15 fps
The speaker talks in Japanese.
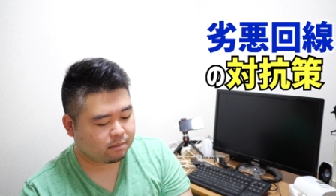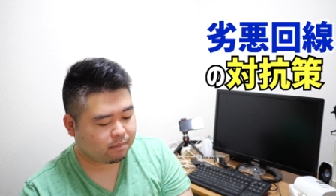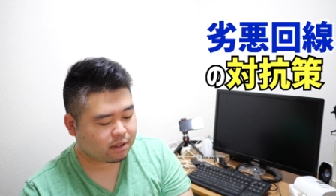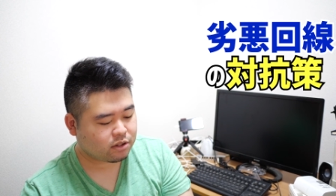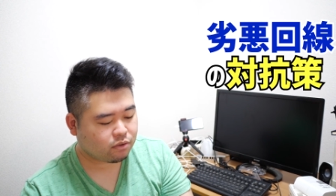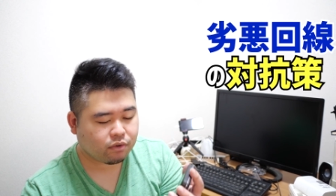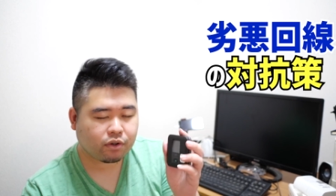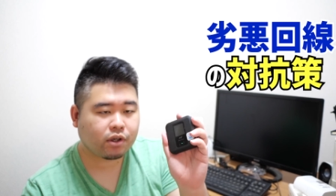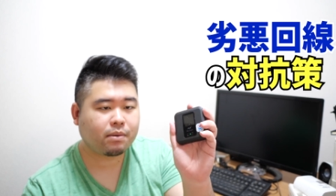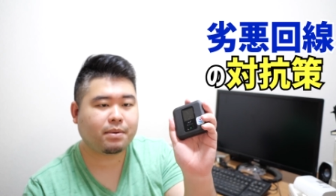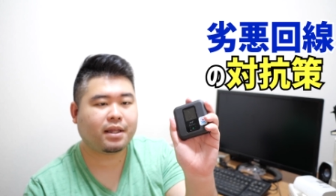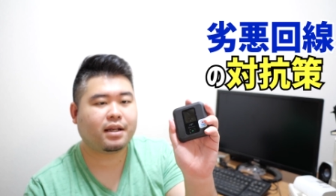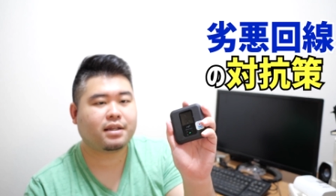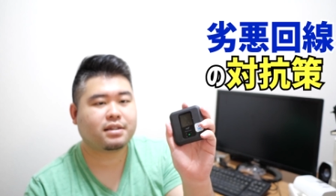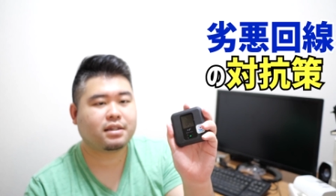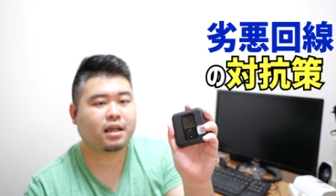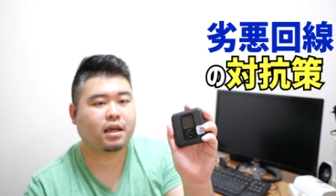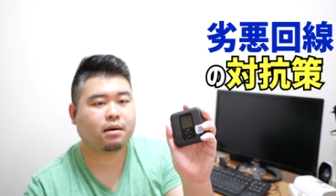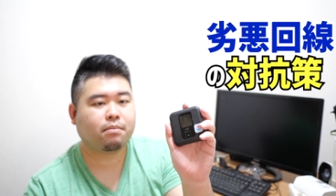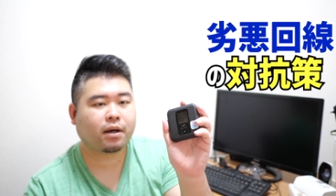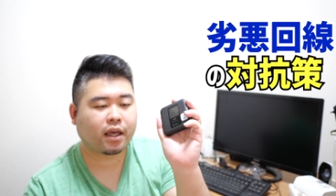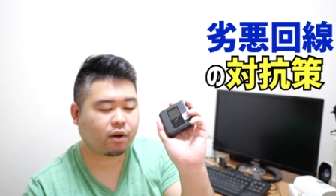まあ、そういう意味でです
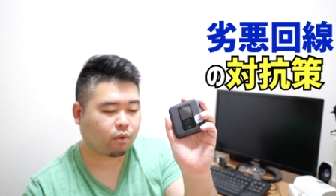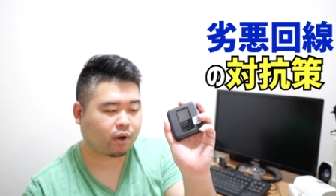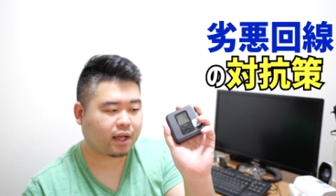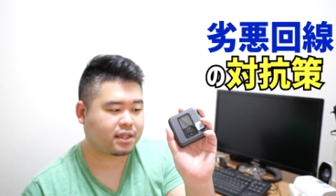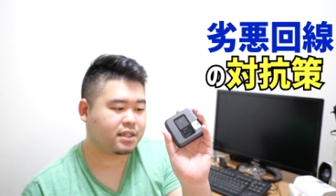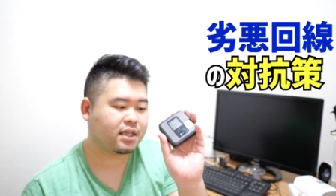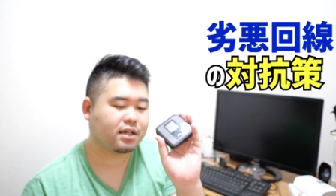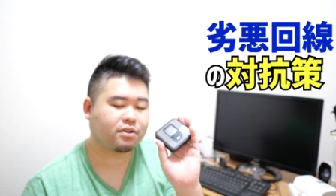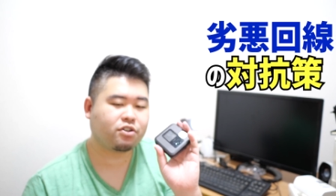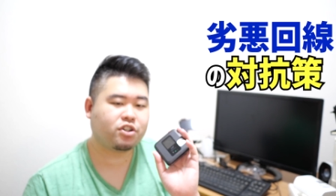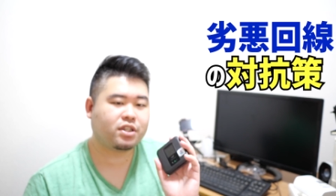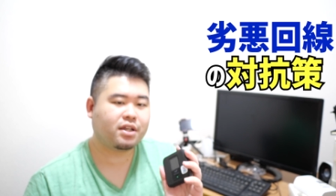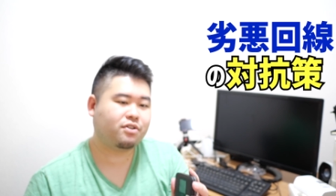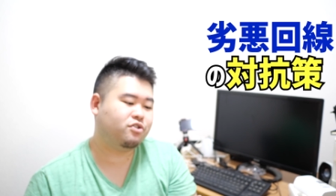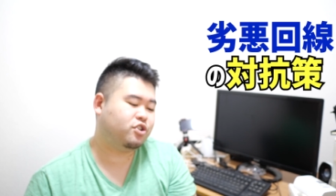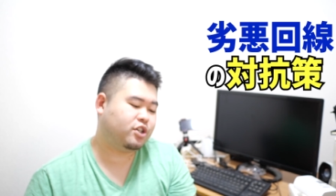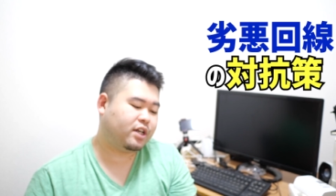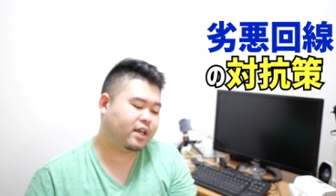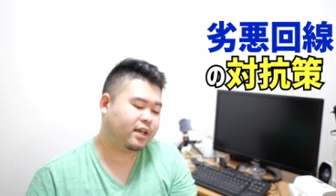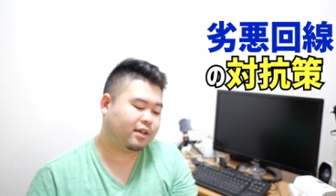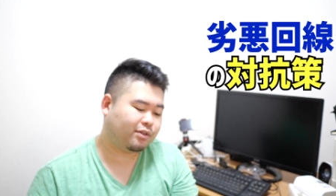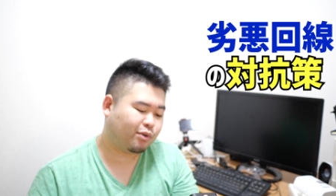ね、まあ、結構活躍してるんじゃ
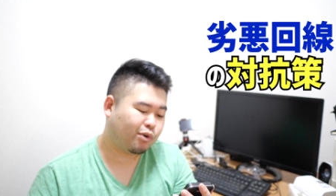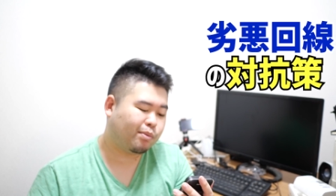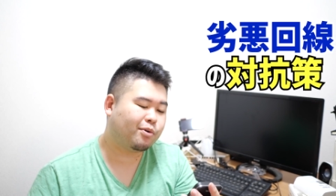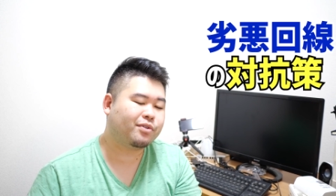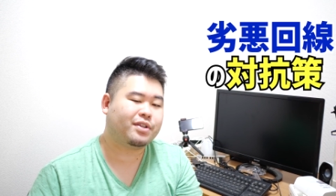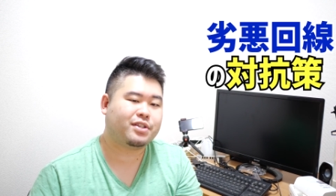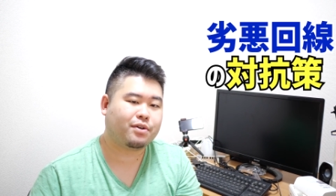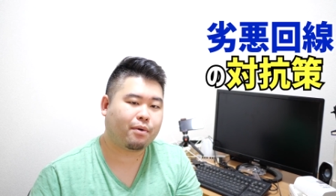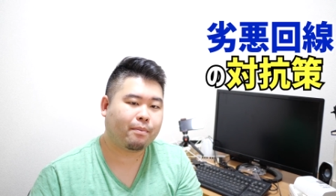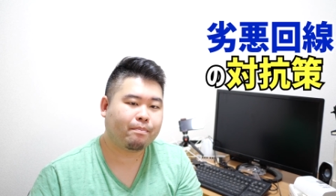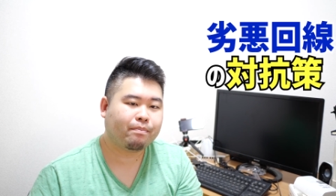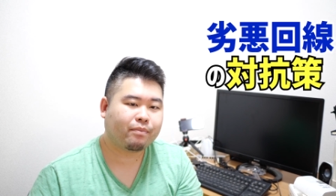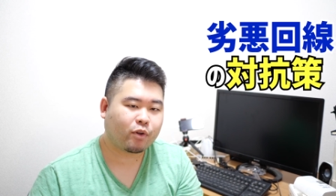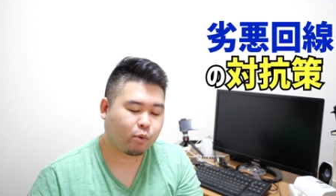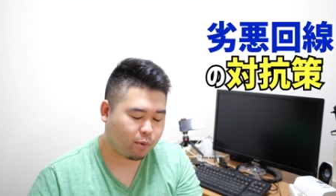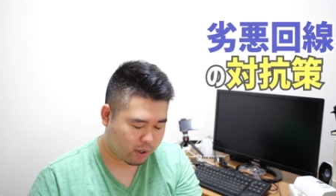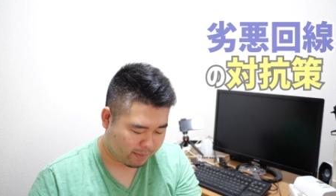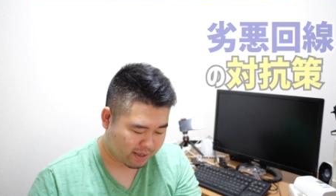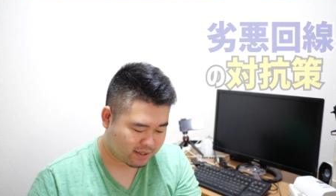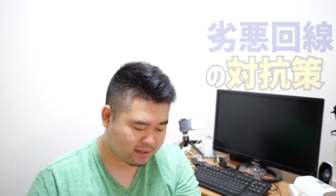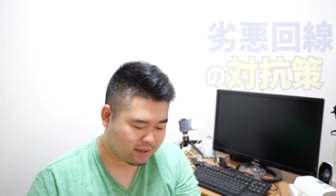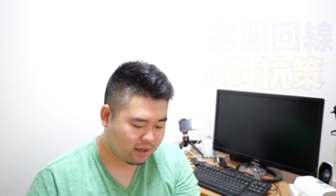ないかと思うんですよ。思います。